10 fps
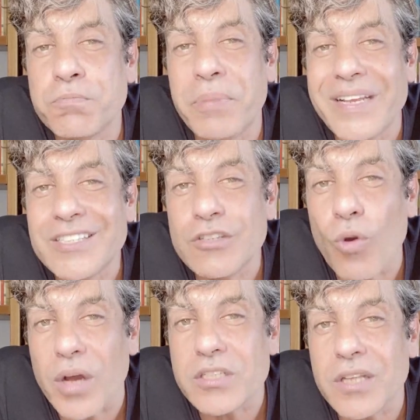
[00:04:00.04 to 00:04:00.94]

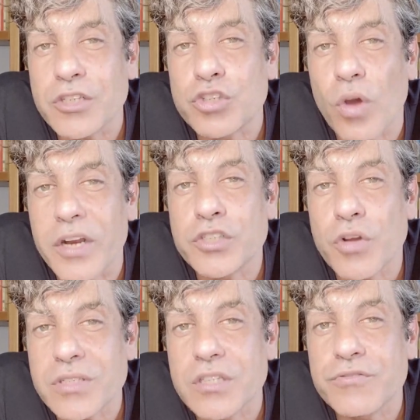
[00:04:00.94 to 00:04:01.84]
preciosa da história de
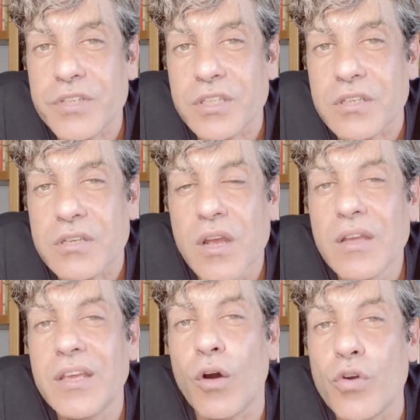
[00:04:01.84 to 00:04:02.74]
nossas vidas,
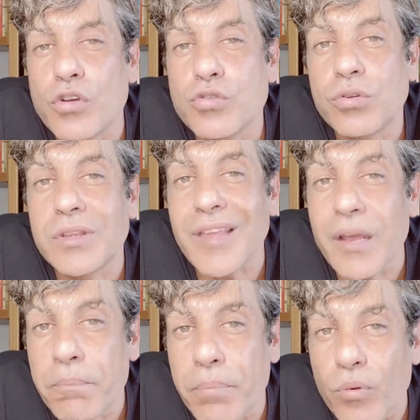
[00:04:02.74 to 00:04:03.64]
que é o nosso
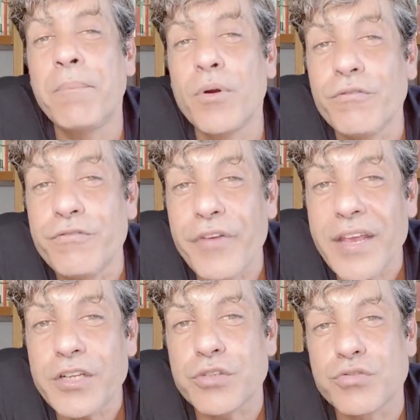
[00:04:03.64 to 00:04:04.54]
tempo.
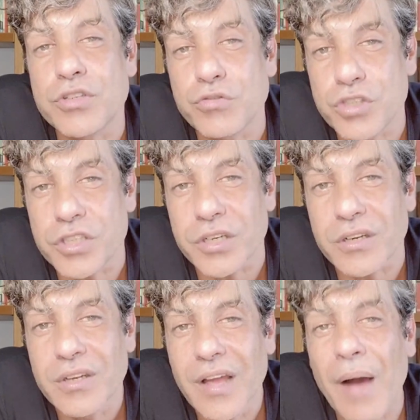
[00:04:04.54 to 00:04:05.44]
Aproveite o seu dia,
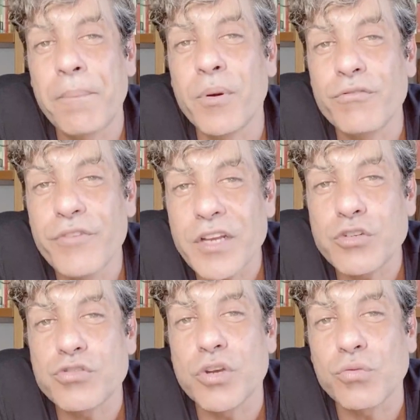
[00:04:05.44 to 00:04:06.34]

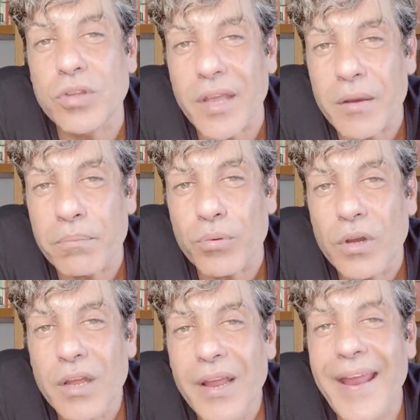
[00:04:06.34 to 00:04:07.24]
aproveite o seu tempo
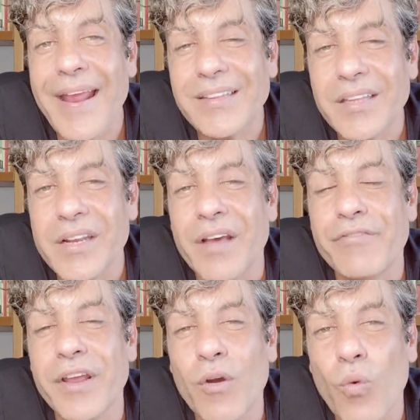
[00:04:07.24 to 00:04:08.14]
entre na
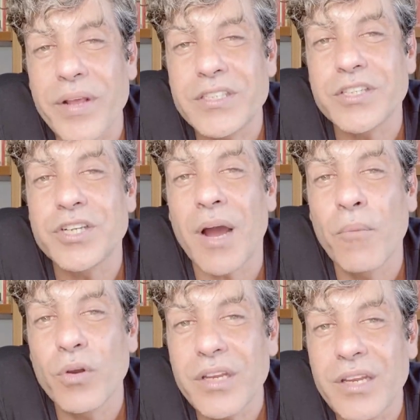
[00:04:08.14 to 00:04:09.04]
frequência de
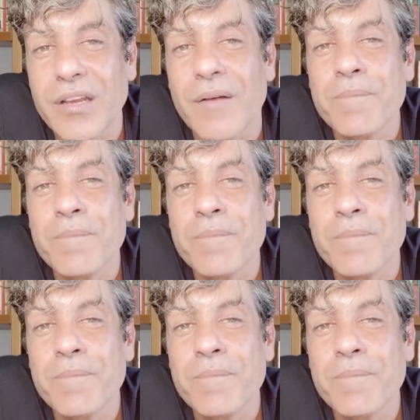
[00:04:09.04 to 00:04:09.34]
harmonia